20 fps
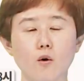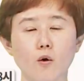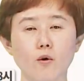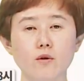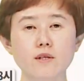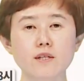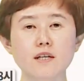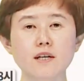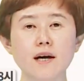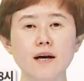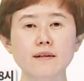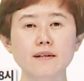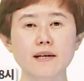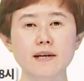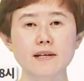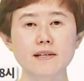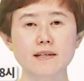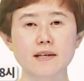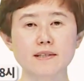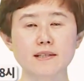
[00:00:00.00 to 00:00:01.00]
오늘과
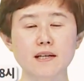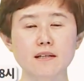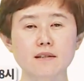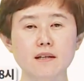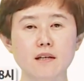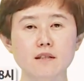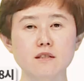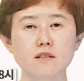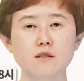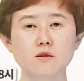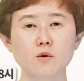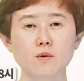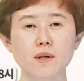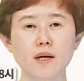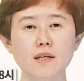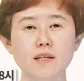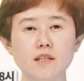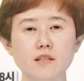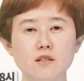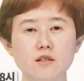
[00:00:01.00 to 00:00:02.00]
내일 예상되는
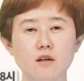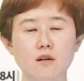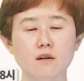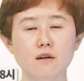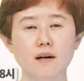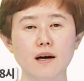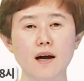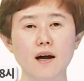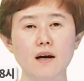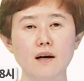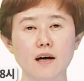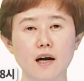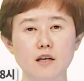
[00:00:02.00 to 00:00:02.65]
소나기 지역과